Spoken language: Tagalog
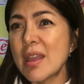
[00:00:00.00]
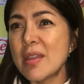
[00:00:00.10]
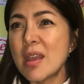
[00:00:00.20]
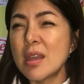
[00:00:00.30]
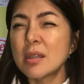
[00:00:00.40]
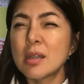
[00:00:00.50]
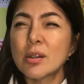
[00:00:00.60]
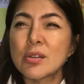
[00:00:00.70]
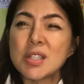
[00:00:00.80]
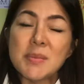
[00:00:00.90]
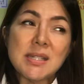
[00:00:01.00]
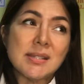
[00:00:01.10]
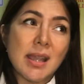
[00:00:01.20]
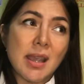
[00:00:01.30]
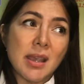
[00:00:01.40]
And then Christmas
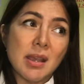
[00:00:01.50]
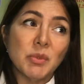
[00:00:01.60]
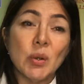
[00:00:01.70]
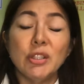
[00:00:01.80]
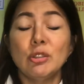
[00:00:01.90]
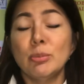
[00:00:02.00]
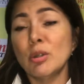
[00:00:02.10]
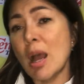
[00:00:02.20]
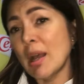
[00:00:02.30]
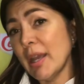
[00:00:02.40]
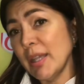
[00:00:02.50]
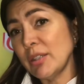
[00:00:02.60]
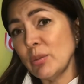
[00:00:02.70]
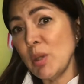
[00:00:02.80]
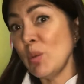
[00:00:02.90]
Day, I'm going to Boracay
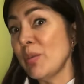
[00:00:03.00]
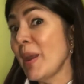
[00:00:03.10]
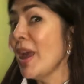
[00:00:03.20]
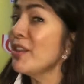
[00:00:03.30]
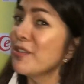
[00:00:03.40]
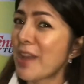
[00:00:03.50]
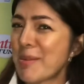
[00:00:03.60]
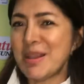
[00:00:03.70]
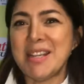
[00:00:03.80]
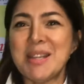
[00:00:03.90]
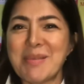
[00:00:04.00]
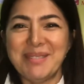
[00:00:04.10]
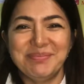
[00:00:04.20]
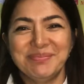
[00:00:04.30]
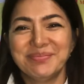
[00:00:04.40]
to be with my other family naman.
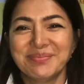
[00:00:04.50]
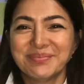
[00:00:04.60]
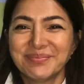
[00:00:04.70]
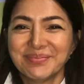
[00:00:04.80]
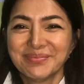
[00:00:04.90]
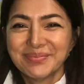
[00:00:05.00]
Okay.